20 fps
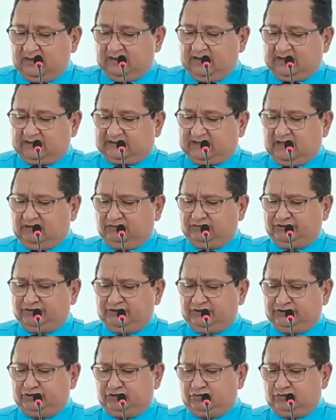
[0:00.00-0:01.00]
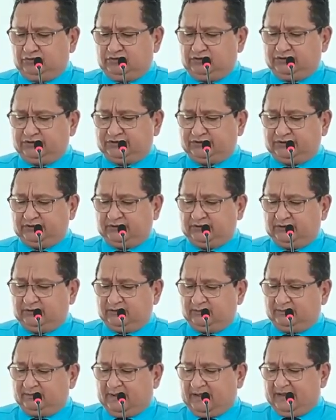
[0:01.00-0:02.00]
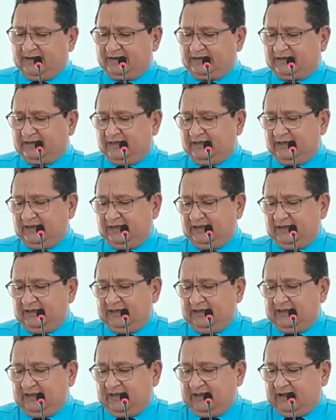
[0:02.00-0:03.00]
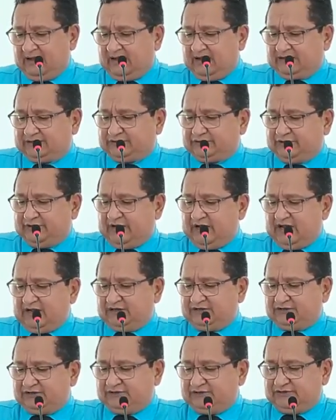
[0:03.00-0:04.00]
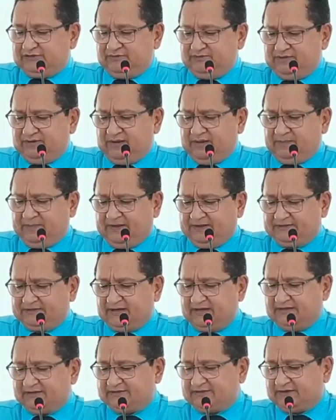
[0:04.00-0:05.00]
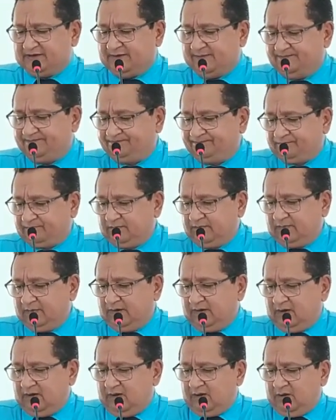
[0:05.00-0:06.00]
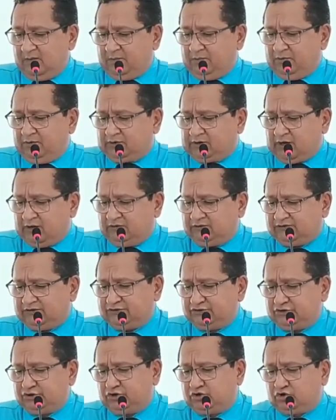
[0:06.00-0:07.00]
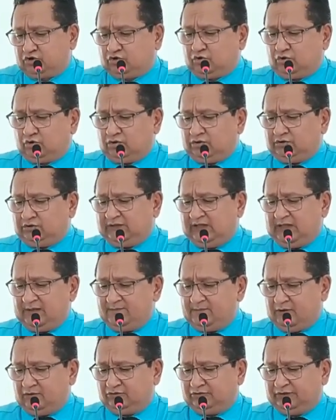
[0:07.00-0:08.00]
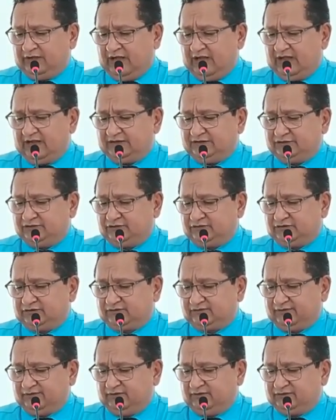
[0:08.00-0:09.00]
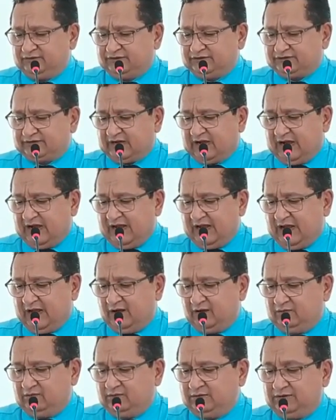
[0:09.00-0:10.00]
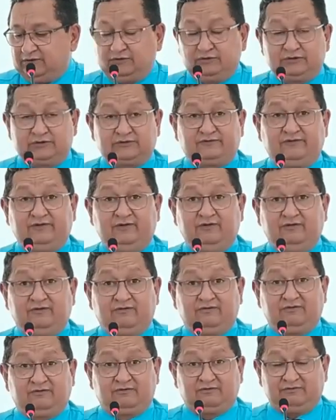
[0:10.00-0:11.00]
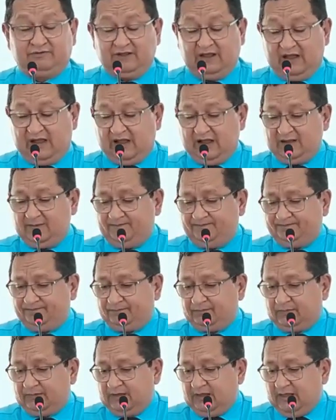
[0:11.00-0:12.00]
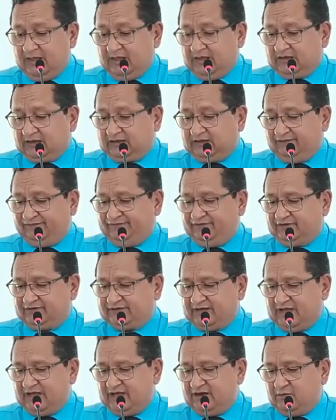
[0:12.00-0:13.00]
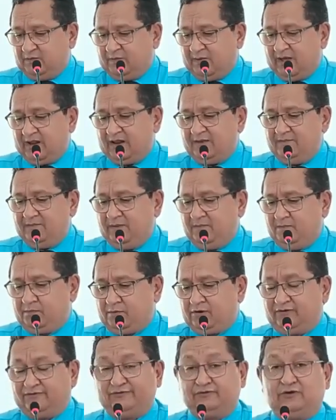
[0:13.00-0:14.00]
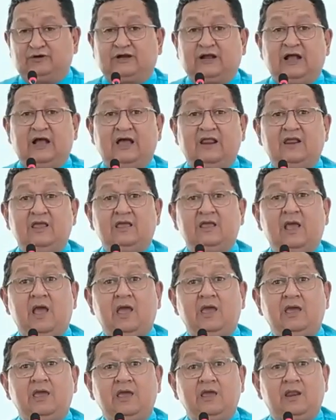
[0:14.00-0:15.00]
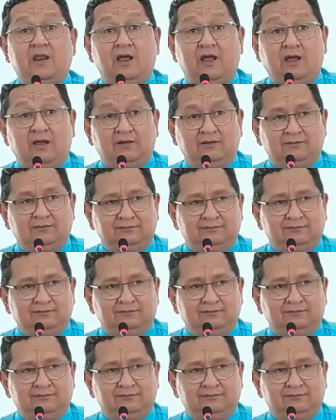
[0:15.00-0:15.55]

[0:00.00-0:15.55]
E até o dia de hoje, para que atirastes de minha presença por causa de toda a maldade dos filhos de Israel e dos filhos de Judá, que fizeram para me provocarem a ira.